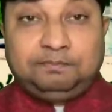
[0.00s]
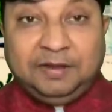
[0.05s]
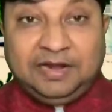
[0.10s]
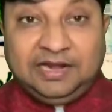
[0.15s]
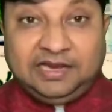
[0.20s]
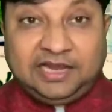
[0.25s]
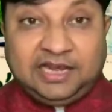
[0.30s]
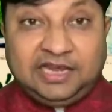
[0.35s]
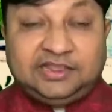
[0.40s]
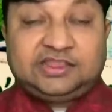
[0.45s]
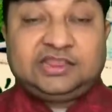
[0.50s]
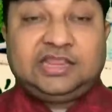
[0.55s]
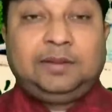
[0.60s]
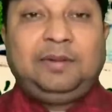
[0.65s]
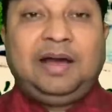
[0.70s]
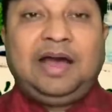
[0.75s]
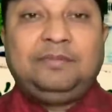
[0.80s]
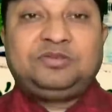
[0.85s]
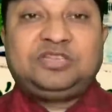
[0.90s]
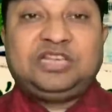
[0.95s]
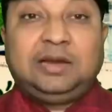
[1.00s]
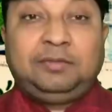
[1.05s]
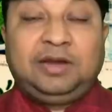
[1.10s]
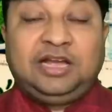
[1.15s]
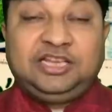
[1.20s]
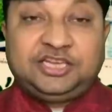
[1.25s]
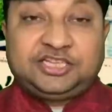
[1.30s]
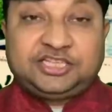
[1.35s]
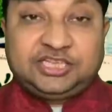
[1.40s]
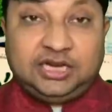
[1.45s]
बल्कि तमाम
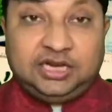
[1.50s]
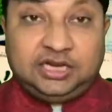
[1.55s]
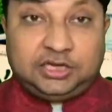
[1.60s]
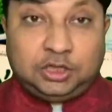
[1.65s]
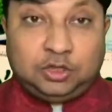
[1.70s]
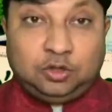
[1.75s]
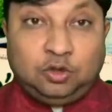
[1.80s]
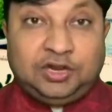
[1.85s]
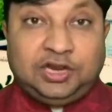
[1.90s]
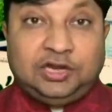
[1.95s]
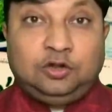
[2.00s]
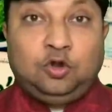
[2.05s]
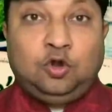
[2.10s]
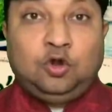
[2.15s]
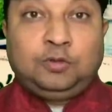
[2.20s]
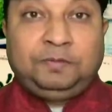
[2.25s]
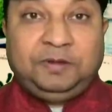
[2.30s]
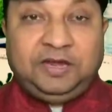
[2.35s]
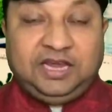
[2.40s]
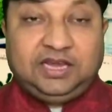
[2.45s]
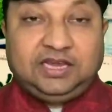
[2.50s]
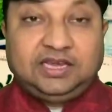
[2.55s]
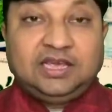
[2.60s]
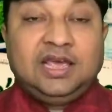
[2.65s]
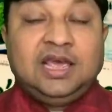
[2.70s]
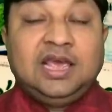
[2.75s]
सामाजिक संगठनों के लोग भी